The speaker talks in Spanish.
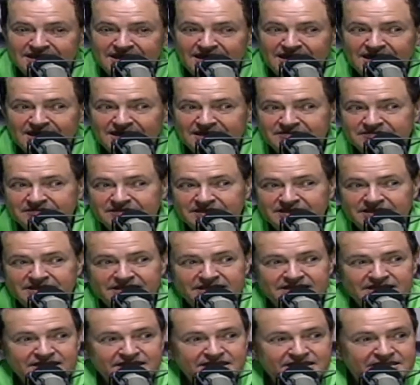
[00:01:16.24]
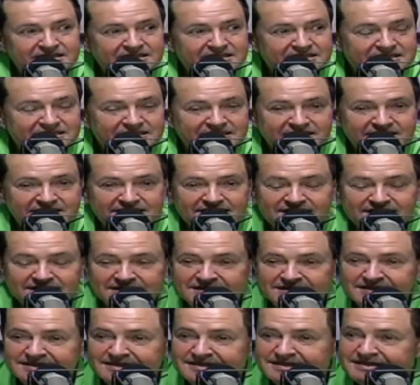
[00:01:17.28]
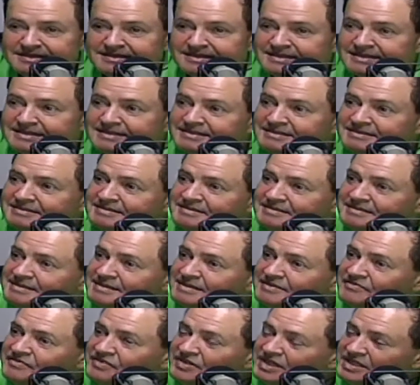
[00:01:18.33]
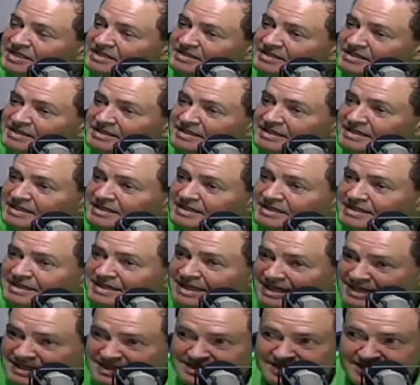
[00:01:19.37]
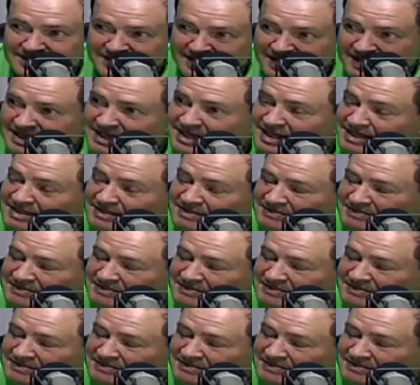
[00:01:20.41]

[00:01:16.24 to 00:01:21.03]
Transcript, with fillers: Álvarez, eh, en fin, la lista es larga.